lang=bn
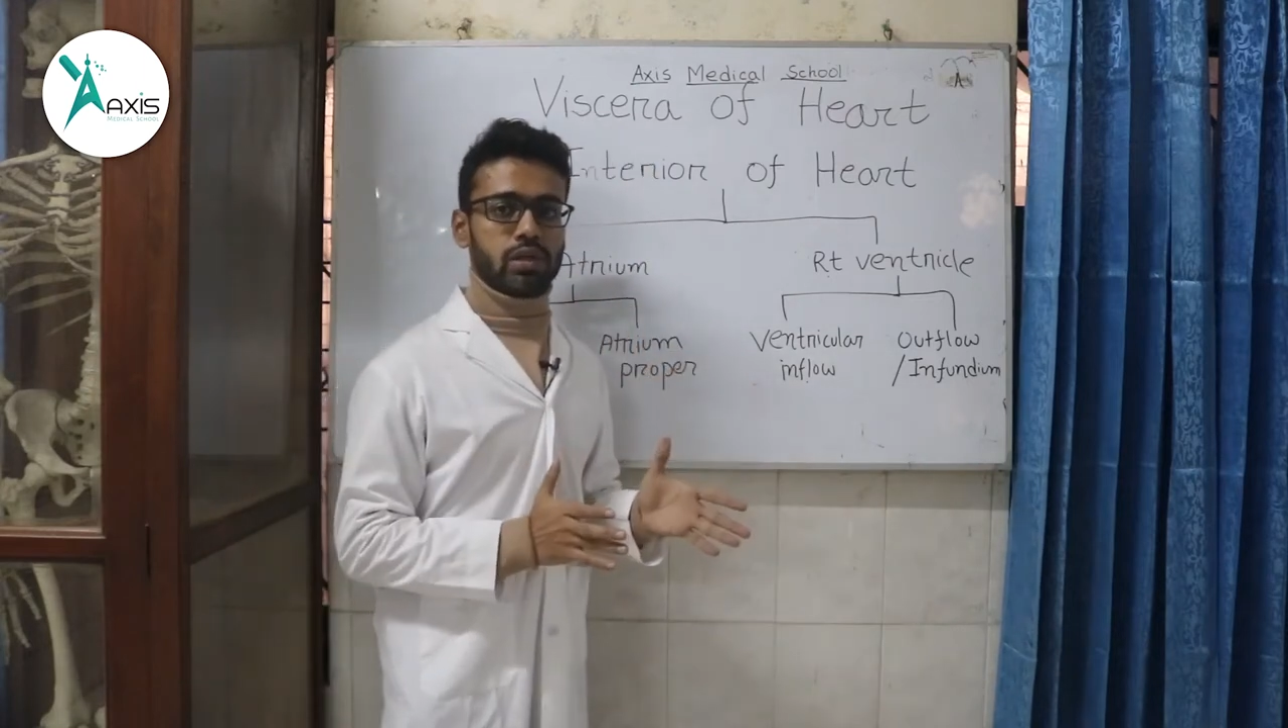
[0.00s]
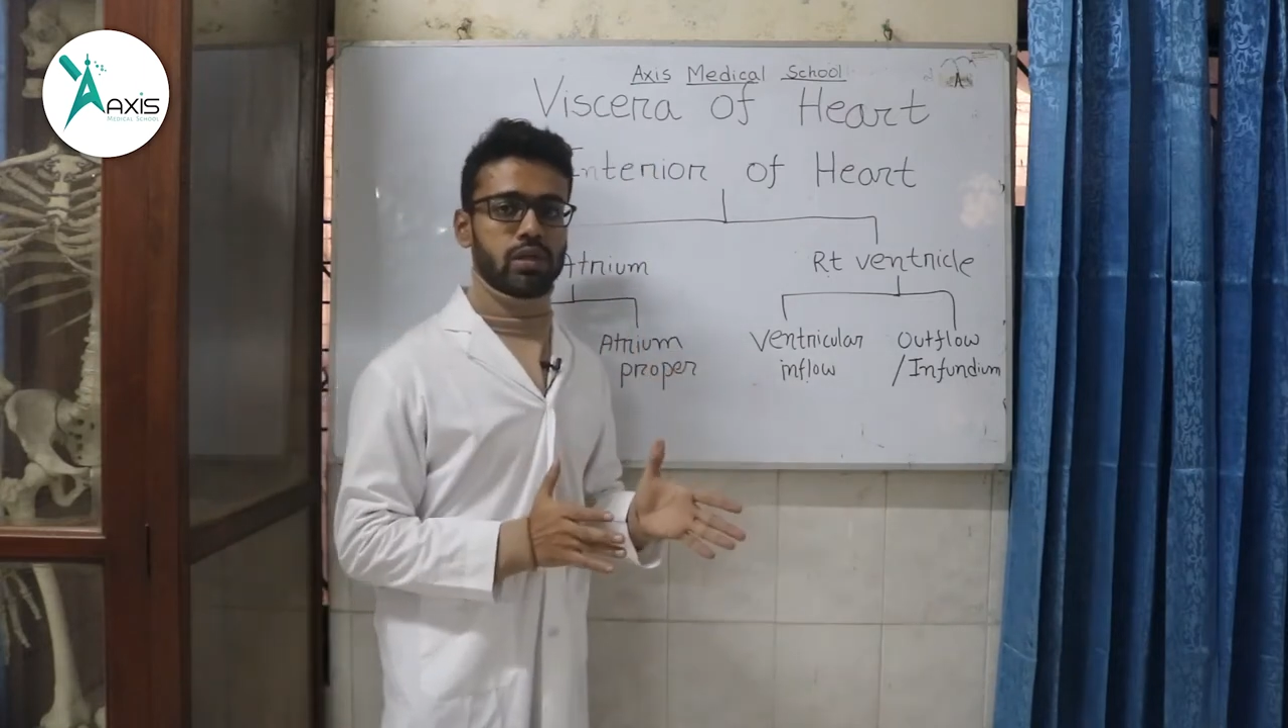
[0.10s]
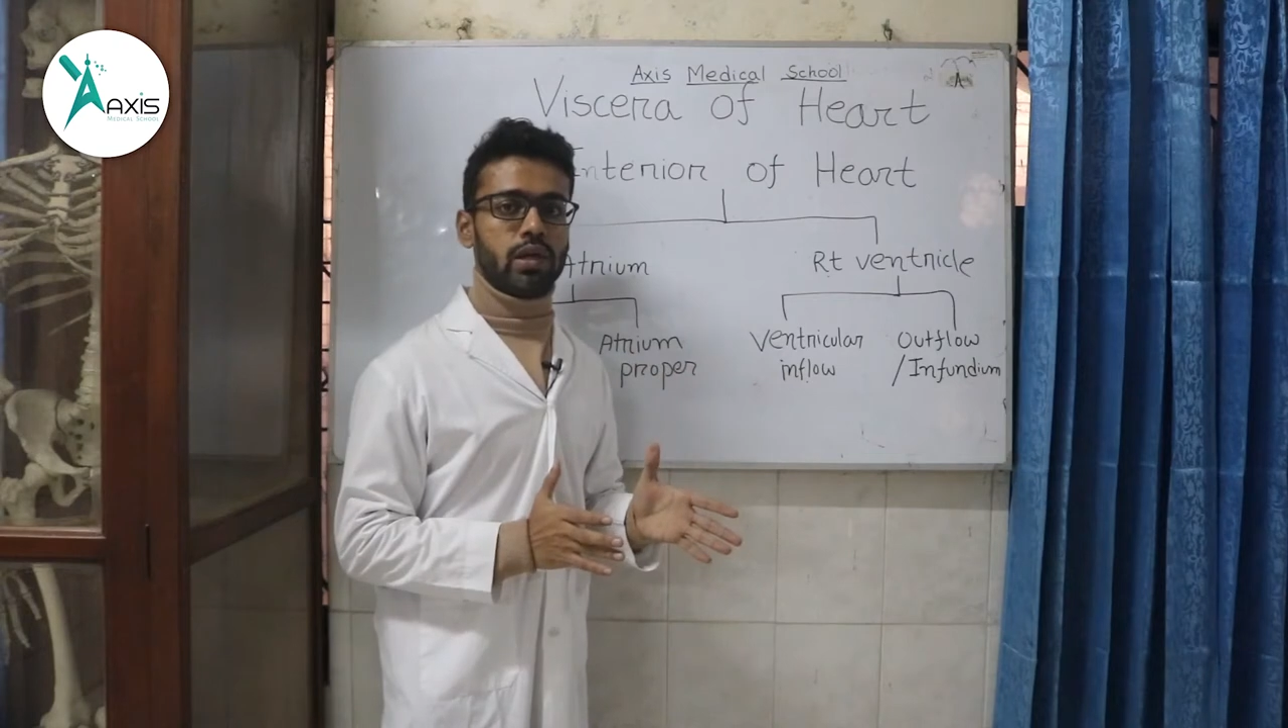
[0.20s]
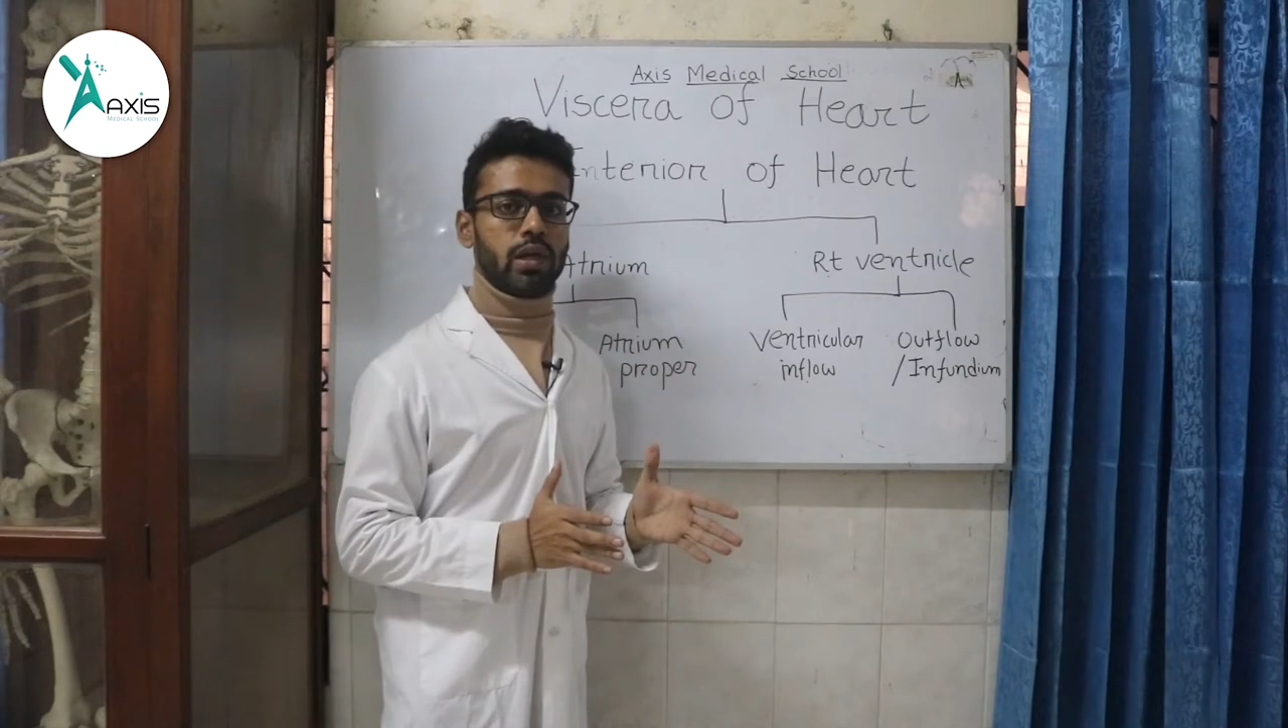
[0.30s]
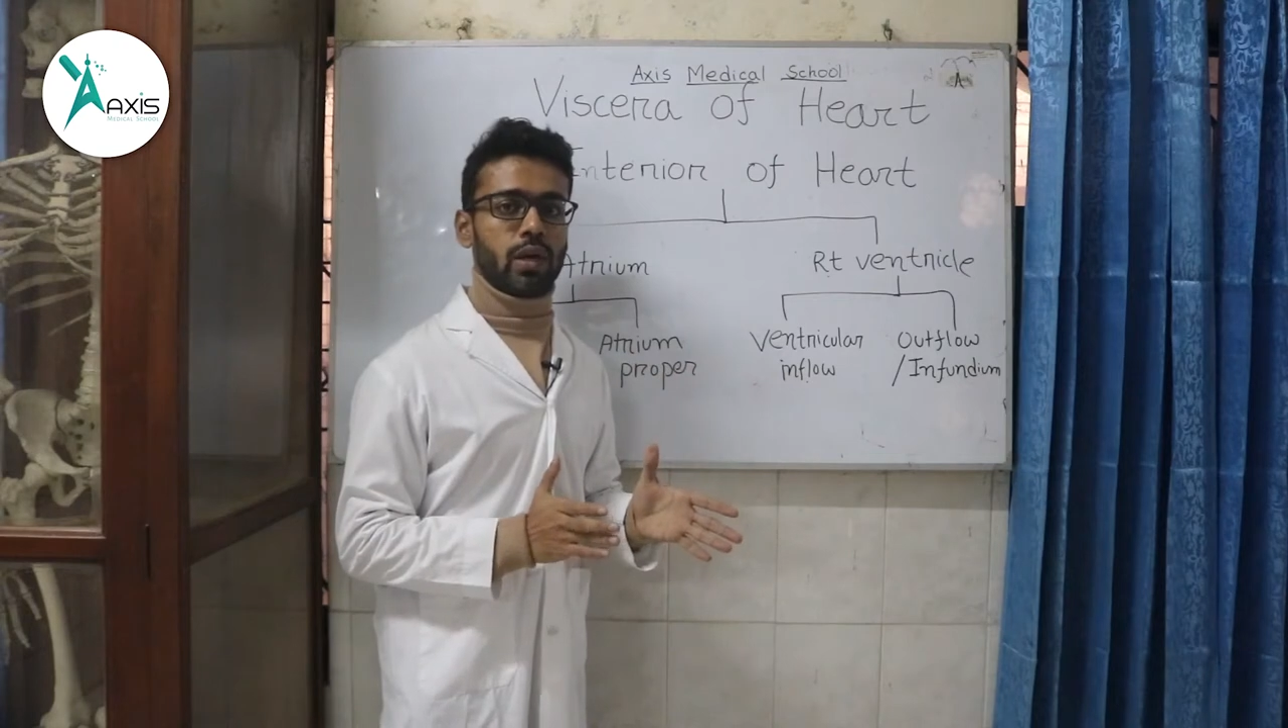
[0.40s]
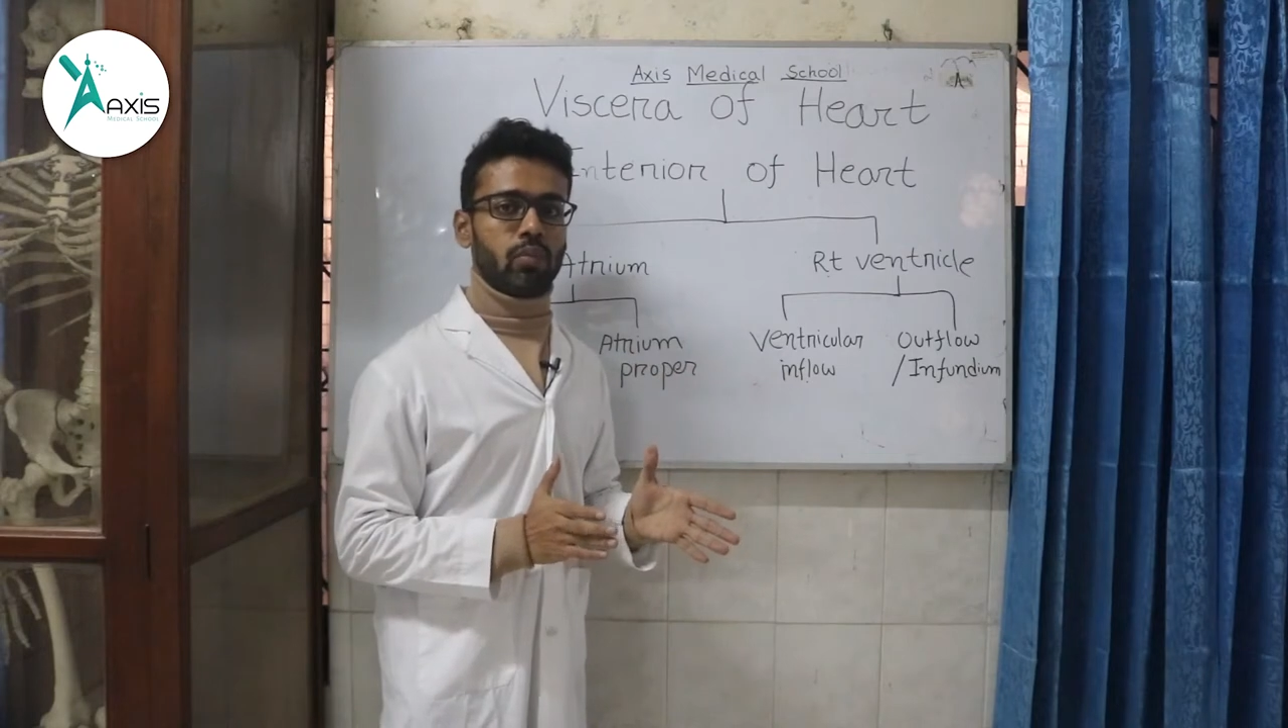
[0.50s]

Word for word: রয়েছে